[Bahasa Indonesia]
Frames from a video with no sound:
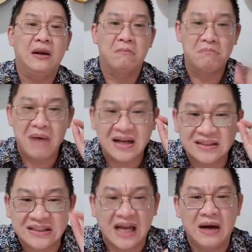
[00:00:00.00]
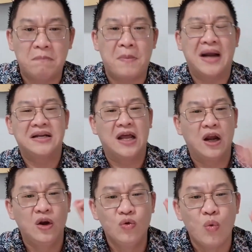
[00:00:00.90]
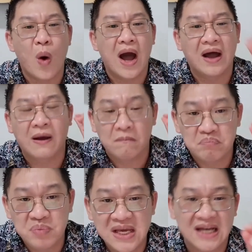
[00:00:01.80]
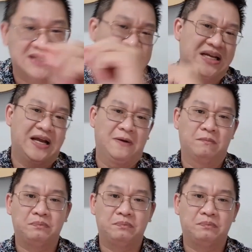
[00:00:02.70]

ini masa depannya luar biasa.